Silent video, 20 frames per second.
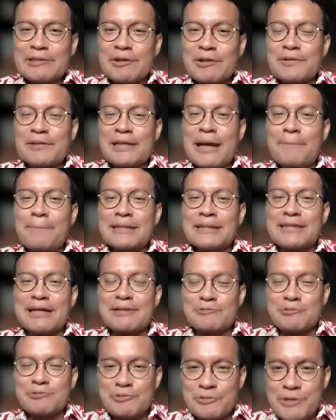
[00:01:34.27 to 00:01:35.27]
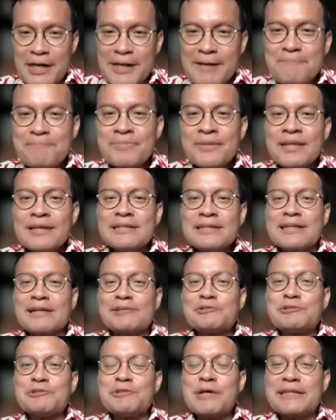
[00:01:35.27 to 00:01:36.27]
0812
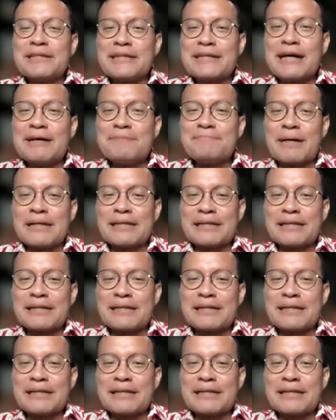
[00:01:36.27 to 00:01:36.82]
12345949.